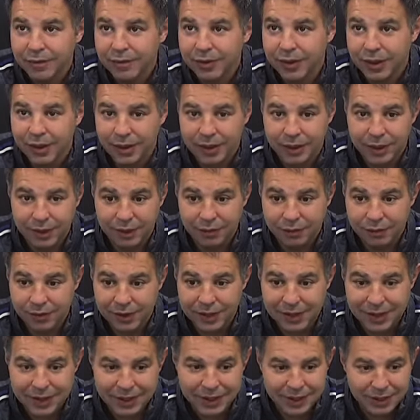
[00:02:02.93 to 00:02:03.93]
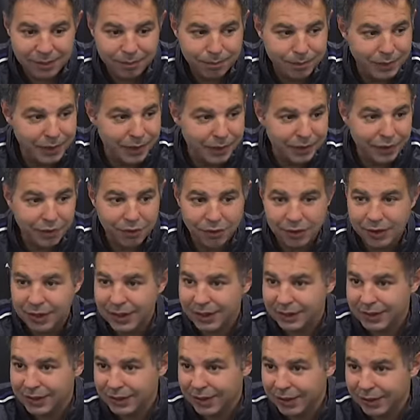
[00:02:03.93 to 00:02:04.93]
eh, finales, pierde con el
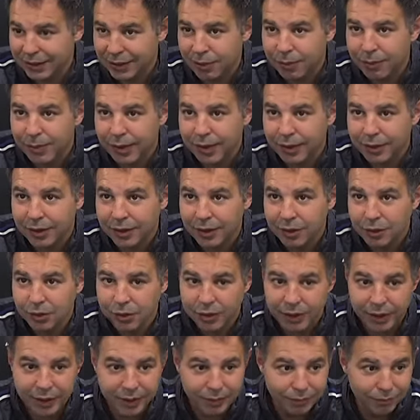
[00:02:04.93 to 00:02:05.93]
Acheneta un partido que